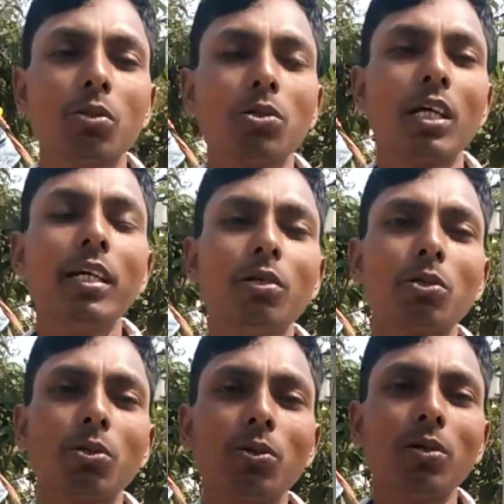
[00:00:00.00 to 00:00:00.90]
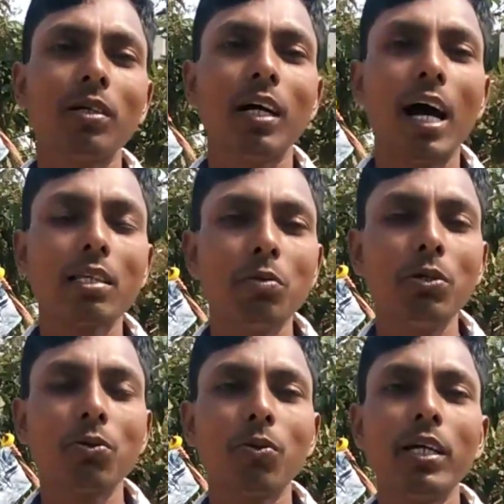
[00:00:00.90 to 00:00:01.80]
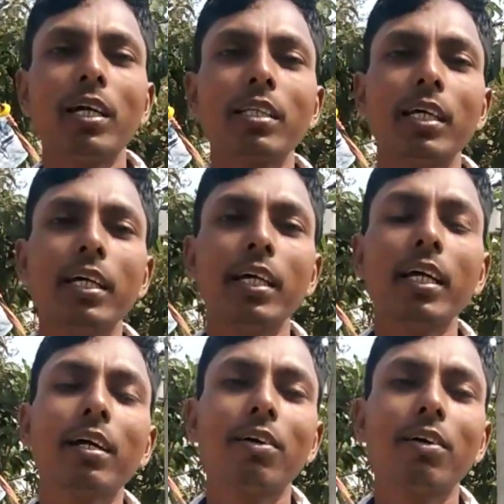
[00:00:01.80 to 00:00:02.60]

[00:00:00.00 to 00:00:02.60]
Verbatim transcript: तो चलिए दोस्तों आज वीडियो को ही रखते हैं